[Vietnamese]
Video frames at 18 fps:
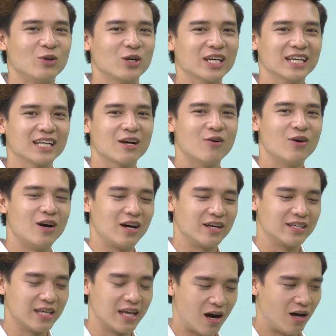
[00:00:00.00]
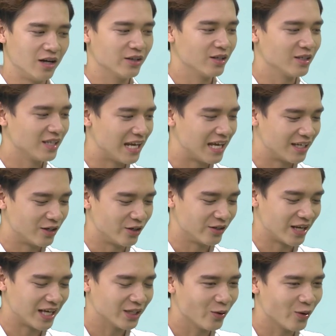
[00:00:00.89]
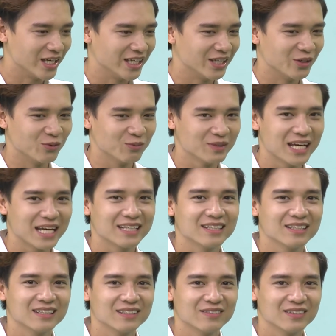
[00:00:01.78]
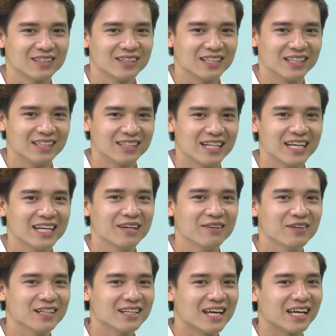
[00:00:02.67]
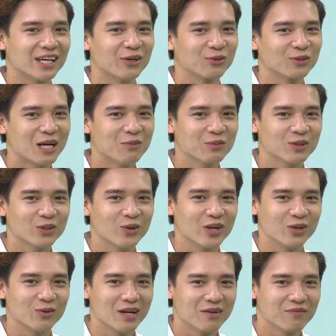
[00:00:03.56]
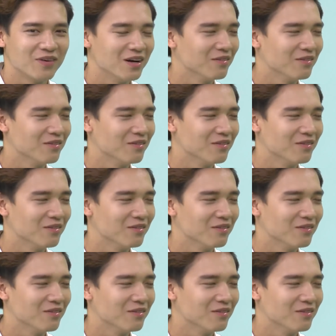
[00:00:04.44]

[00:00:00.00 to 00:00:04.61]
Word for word: cái câu hỏi nhỏ thôi là hồi nãy thùy cũng đang chỉ riêng cái vấn đề kiểu tóc thôi thùy cũng đang phân